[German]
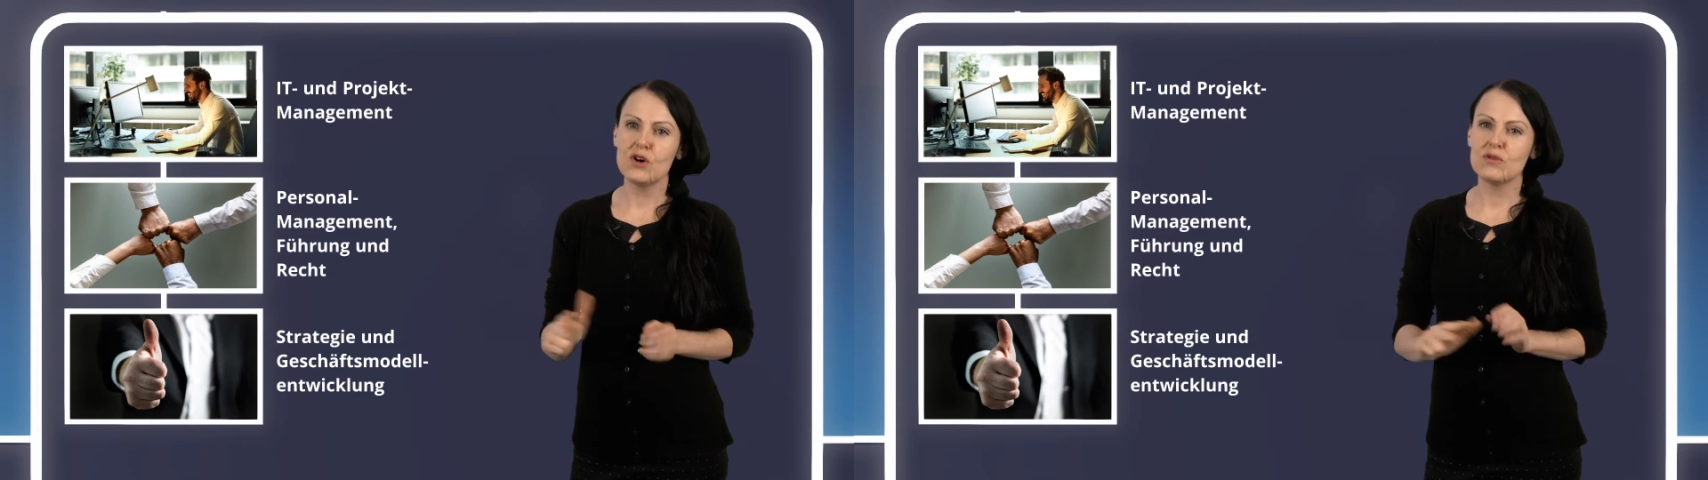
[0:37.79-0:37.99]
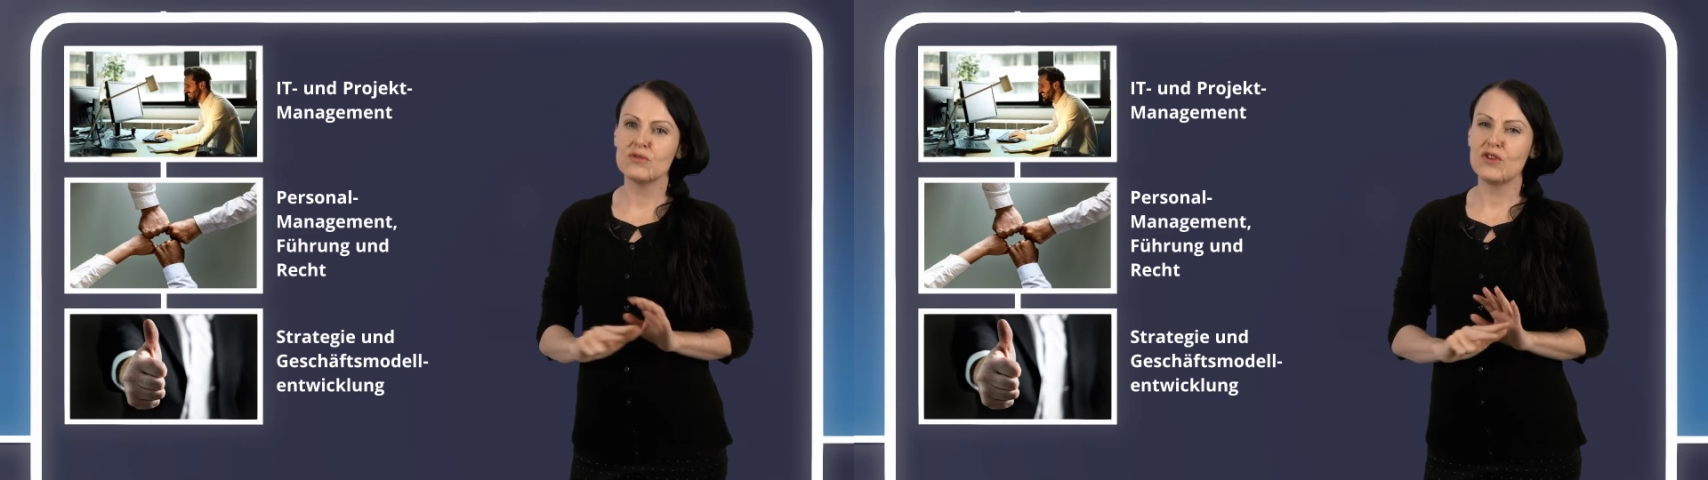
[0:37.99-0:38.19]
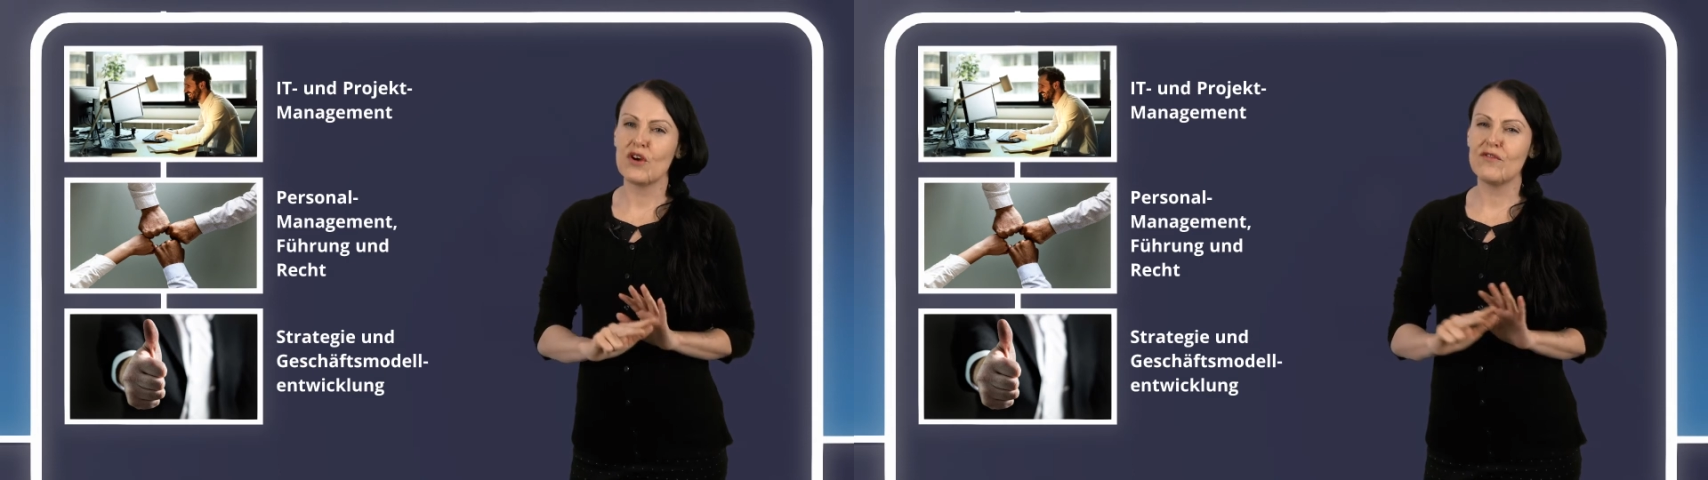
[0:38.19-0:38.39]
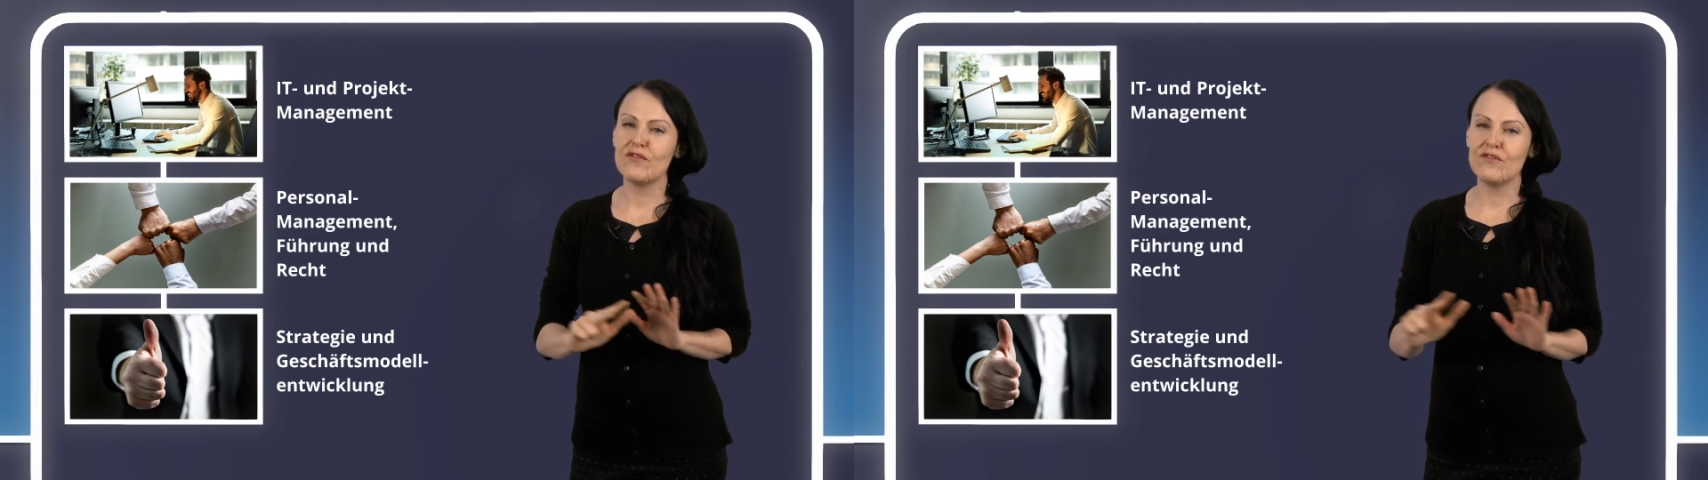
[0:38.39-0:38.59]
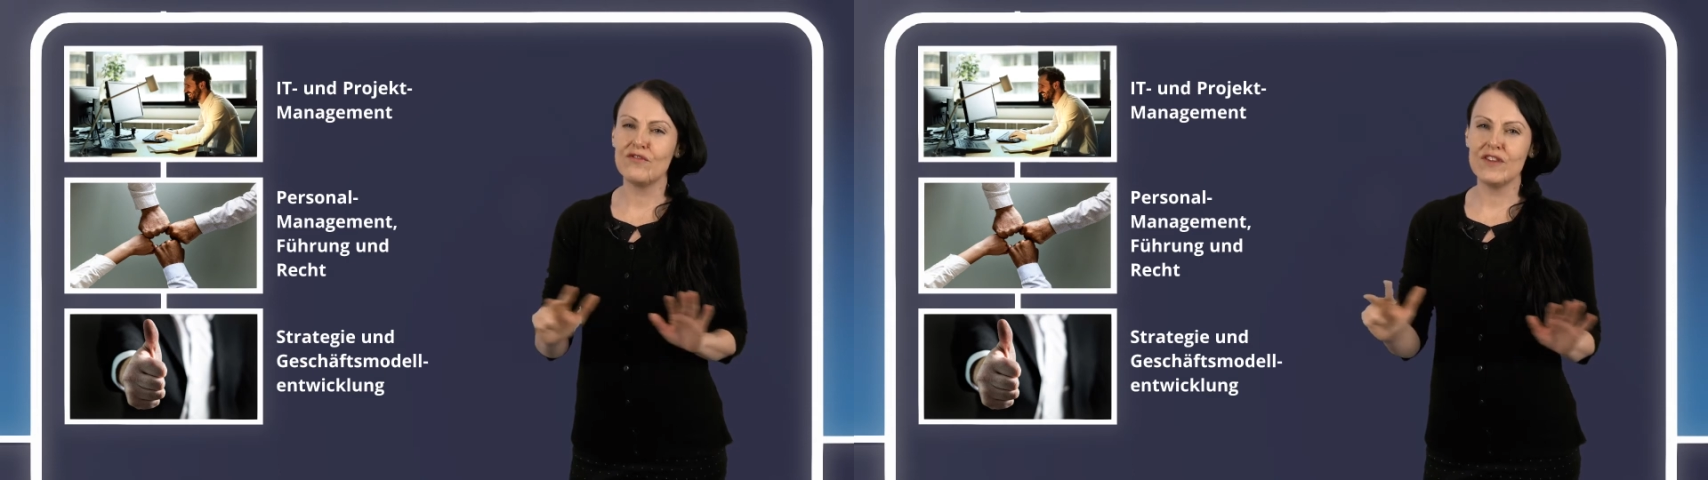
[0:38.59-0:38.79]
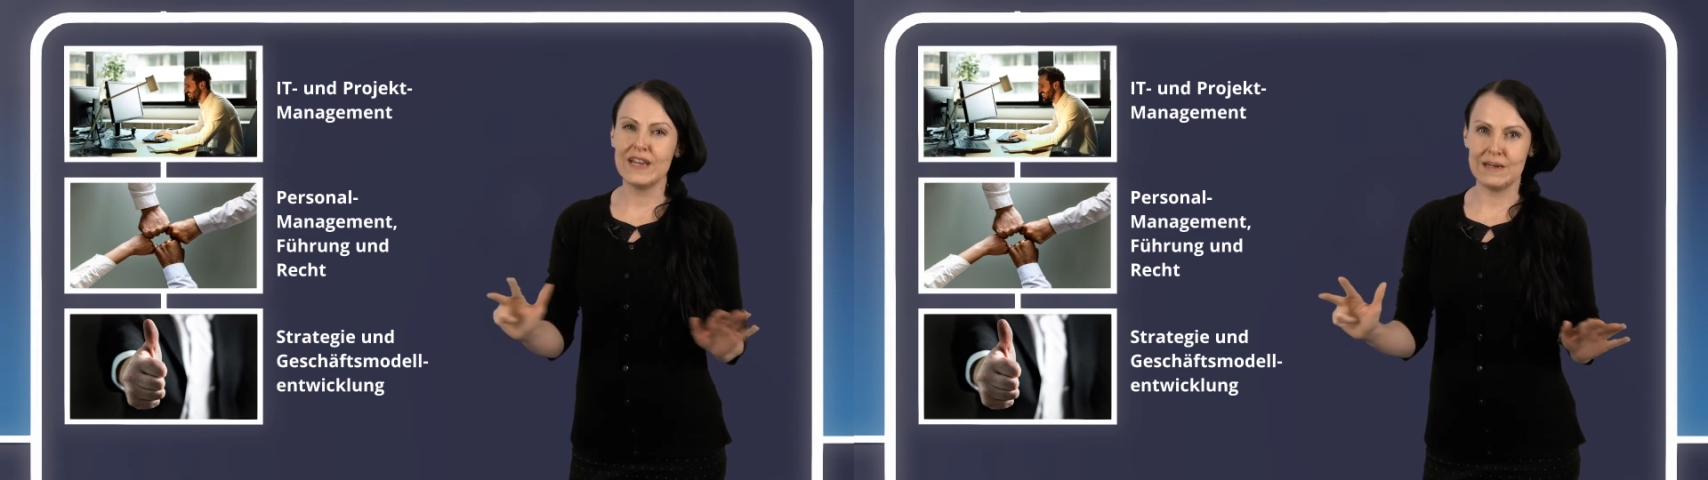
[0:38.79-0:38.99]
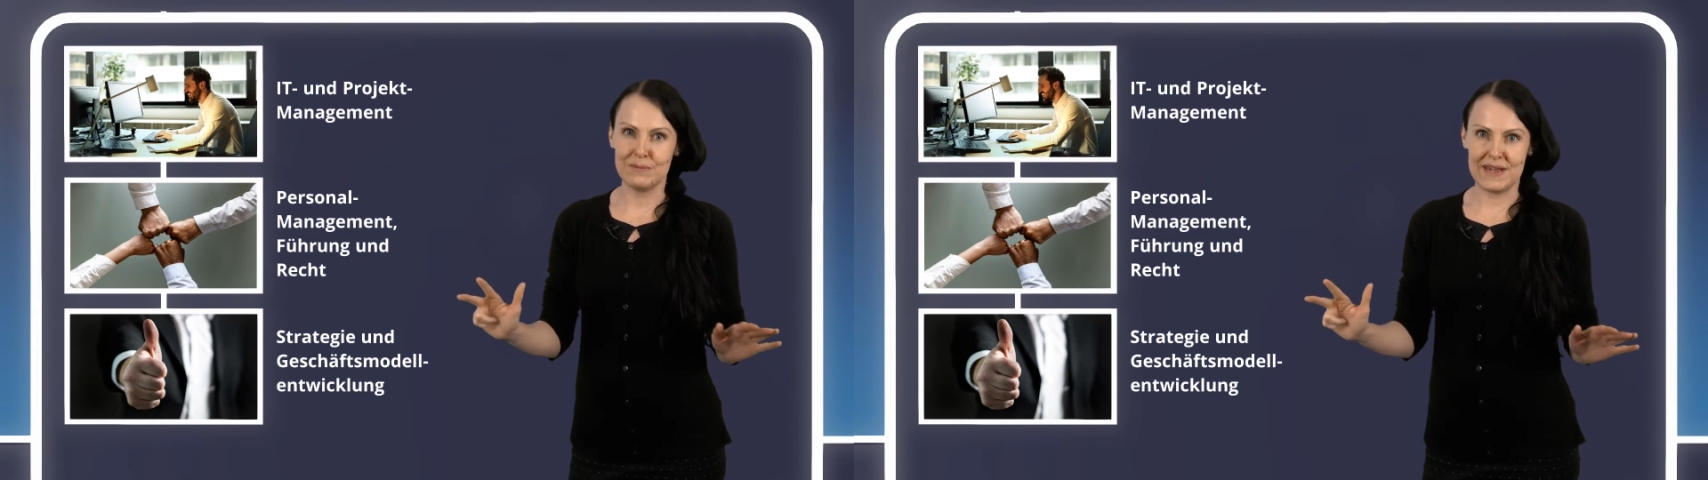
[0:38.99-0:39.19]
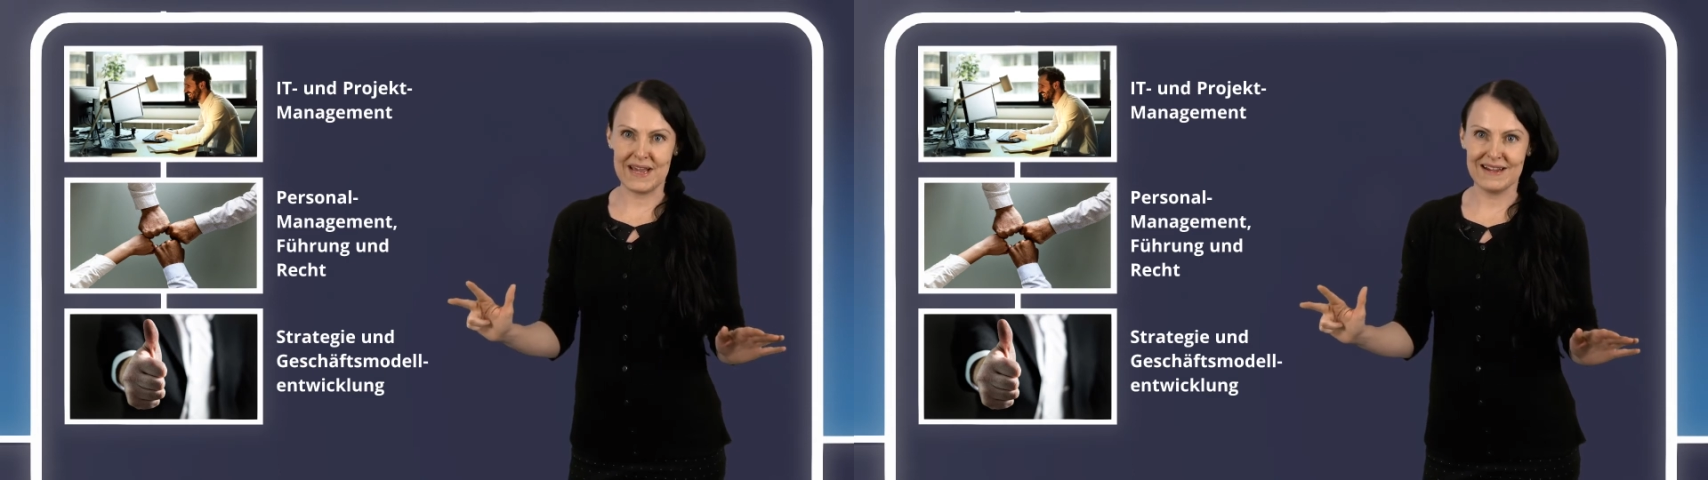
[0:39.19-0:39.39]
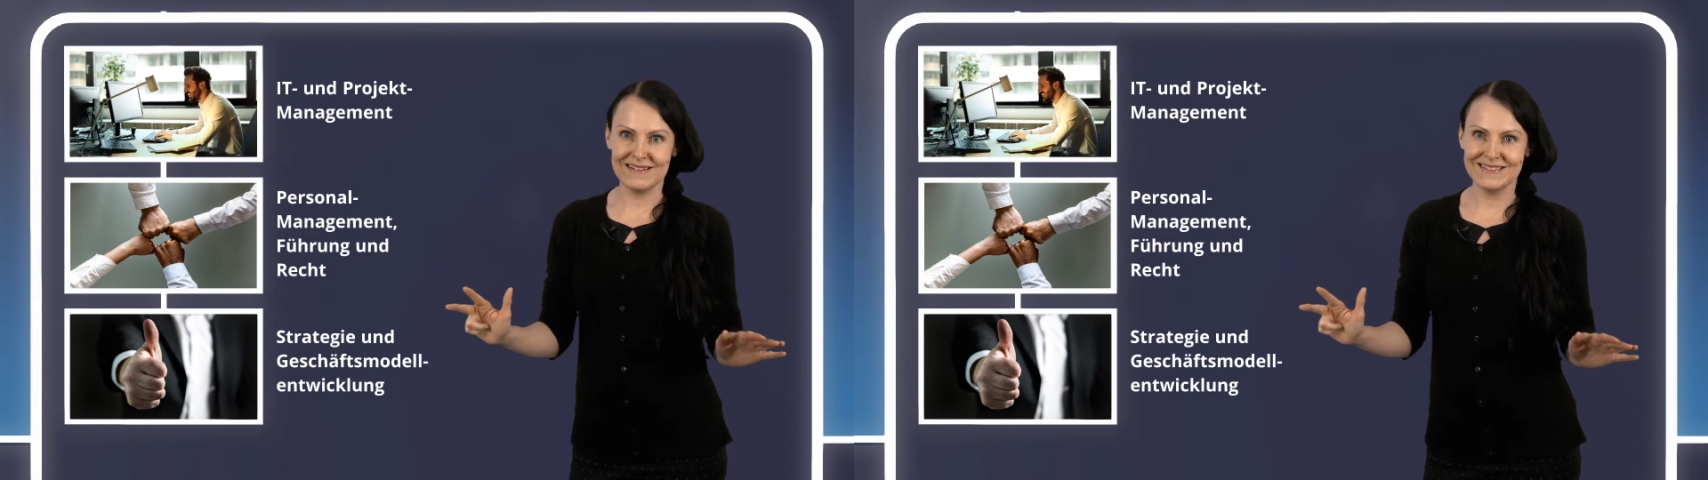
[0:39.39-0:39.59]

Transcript: und noch viele mehr.